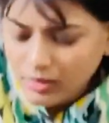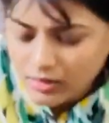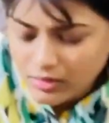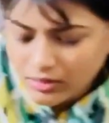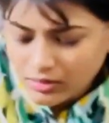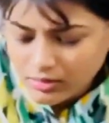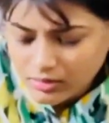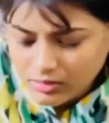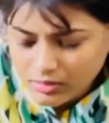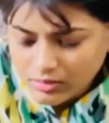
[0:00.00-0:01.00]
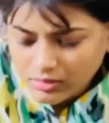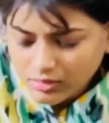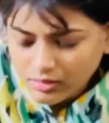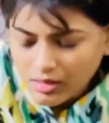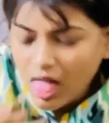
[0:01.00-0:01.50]
से खाना दो प्लीज दस से
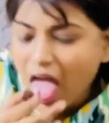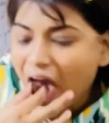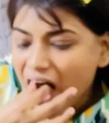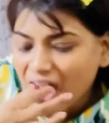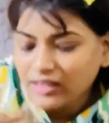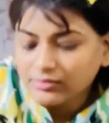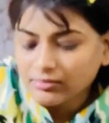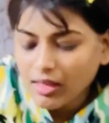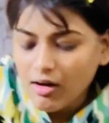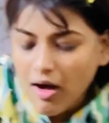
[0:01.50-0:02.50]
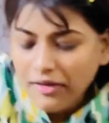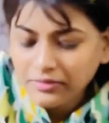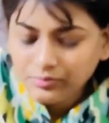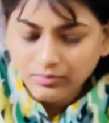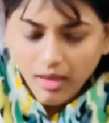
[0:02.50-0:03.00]
खाना दो यहाँ हाँ, गिर हाँ, जाएगा हाँ, यहाँ
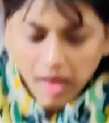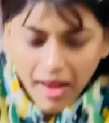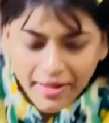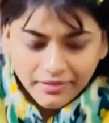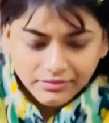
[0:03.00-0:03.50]
गिर जाएगा गिर